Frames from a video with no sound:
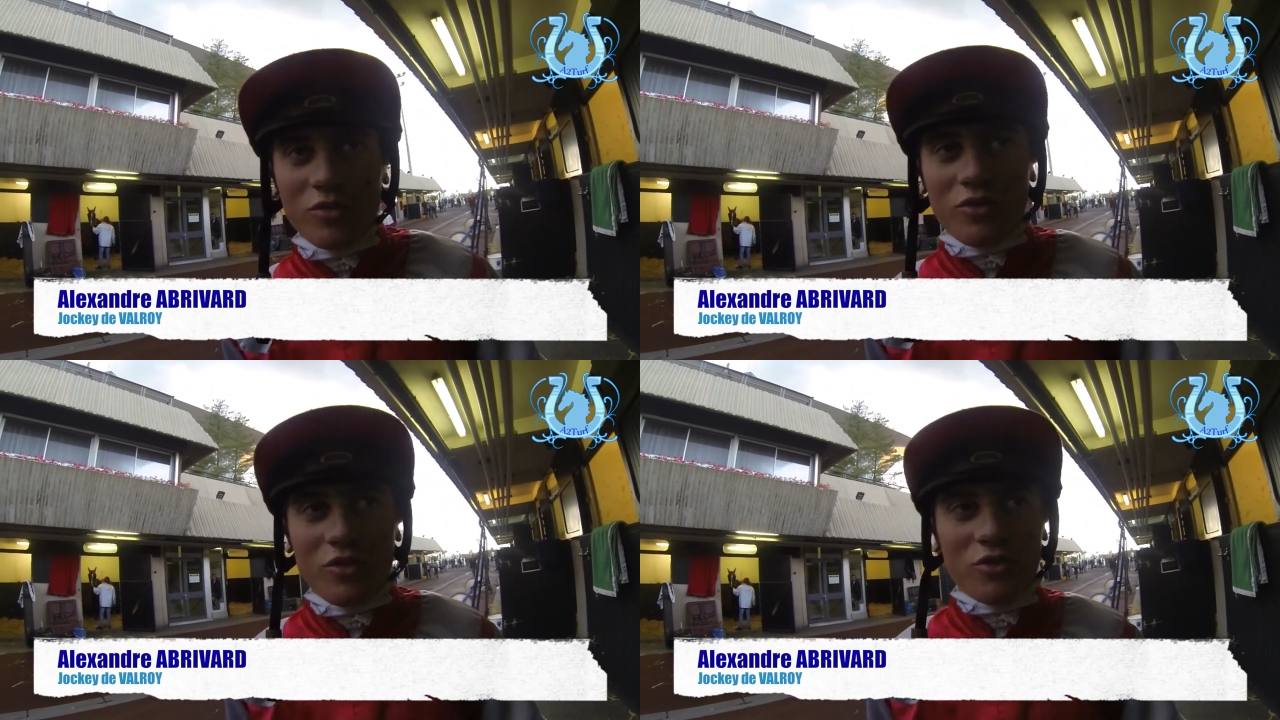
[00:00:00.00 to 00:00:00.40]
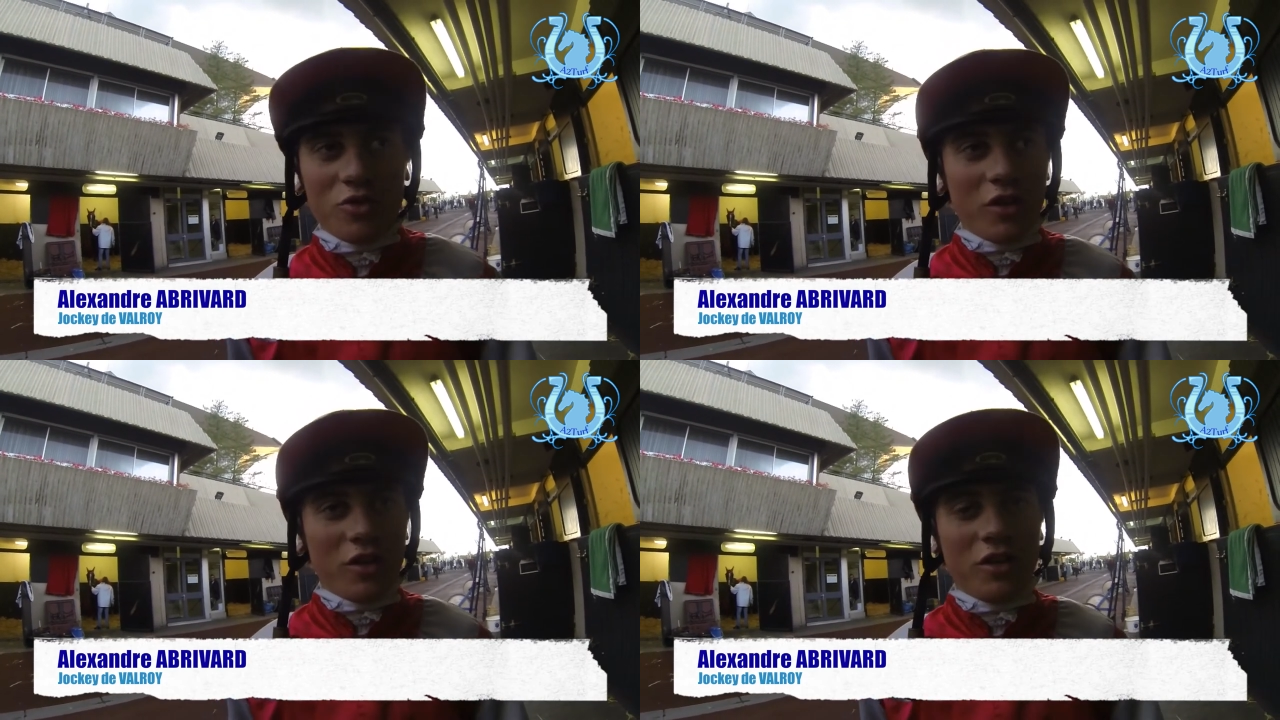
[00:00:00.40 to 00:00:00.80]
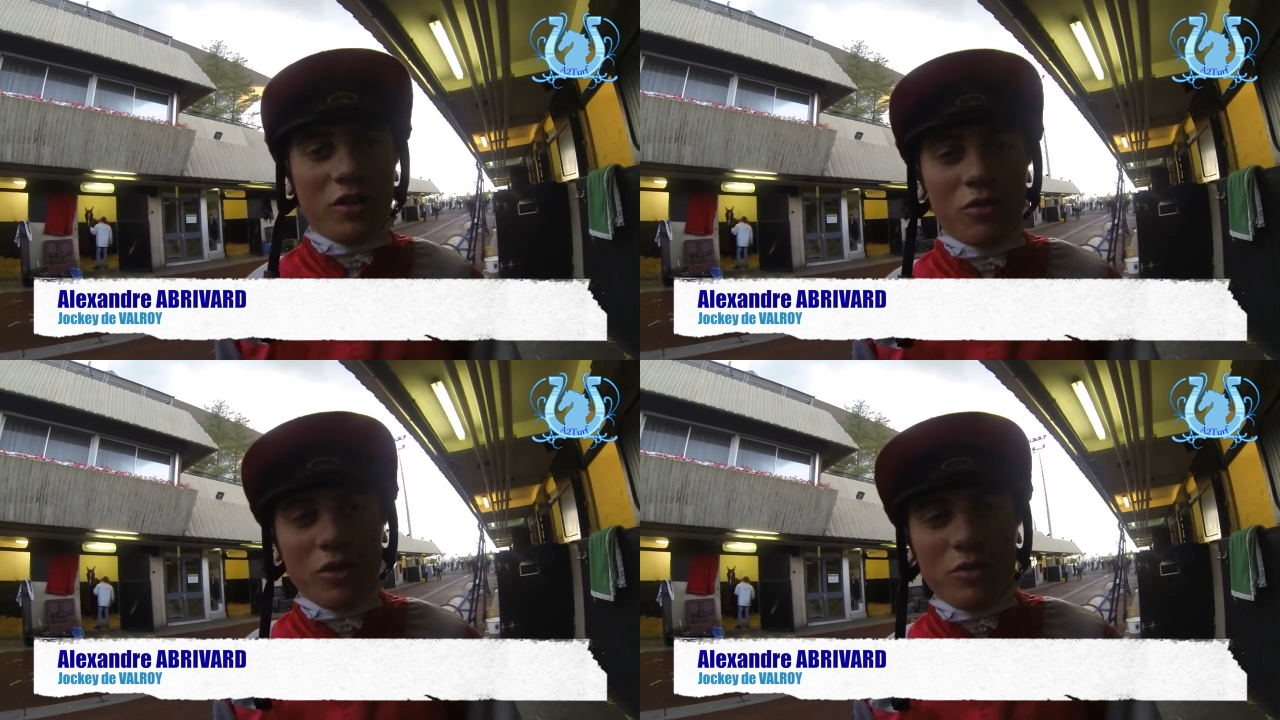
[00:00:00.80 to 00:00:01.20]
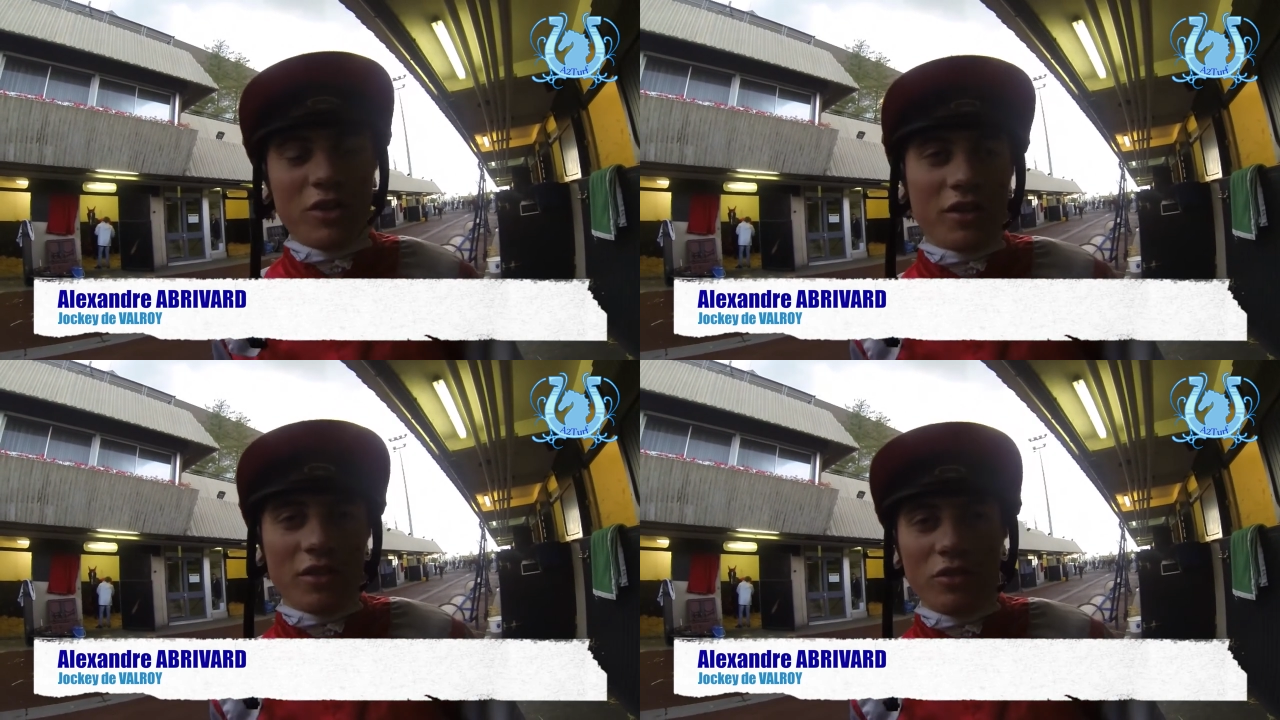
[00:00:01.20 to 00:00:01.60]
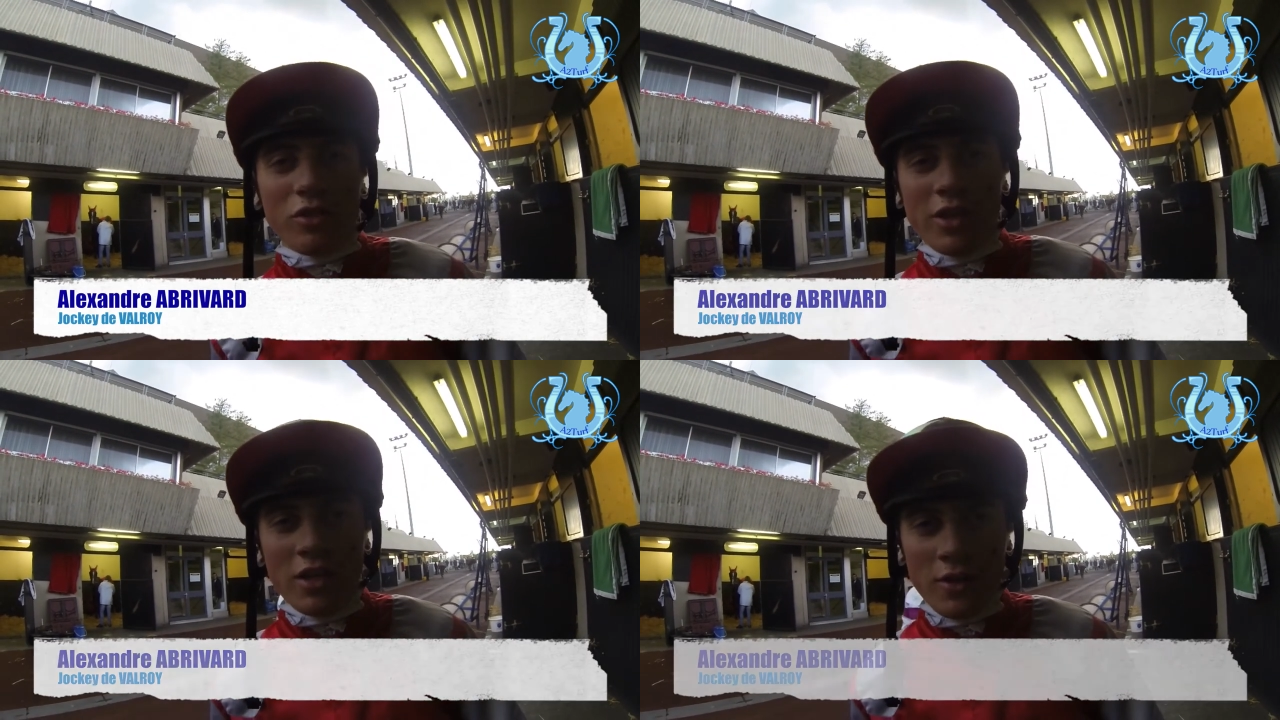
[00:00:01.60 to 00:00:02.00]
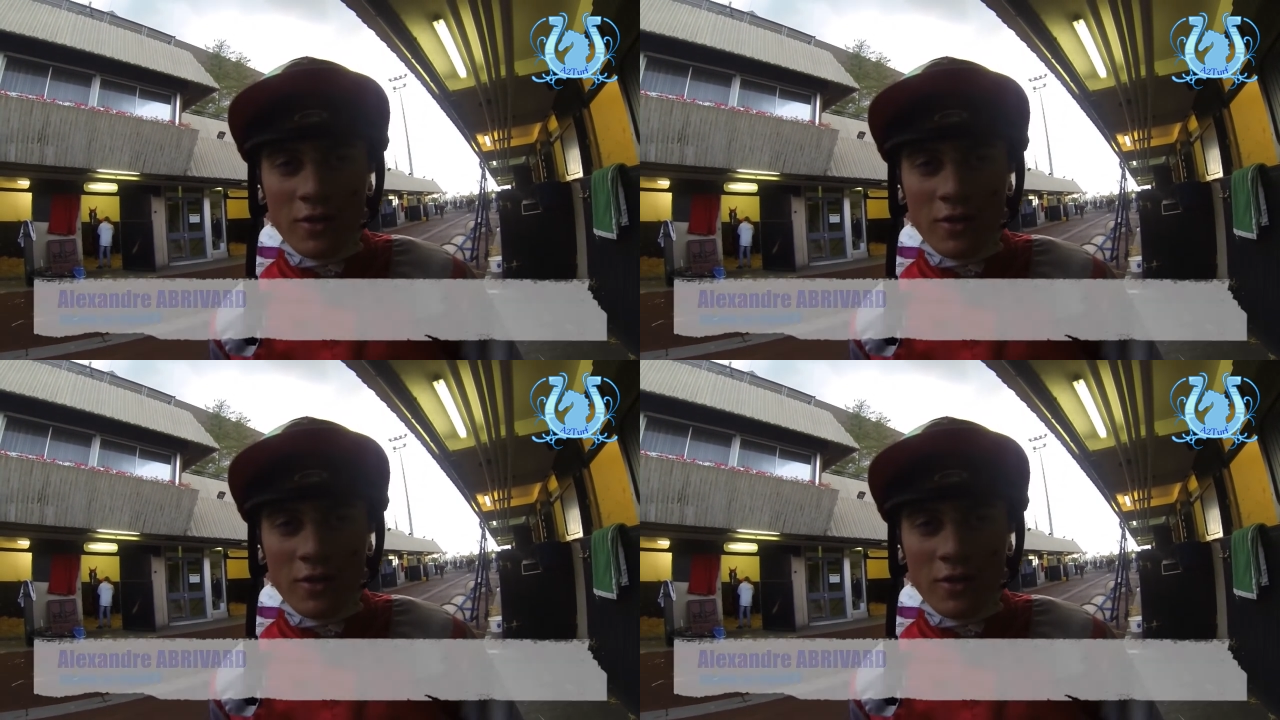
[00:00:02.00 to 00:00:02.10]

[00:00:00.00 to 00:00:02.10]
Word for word: que le cheval, dès qu'il court des petites catégories,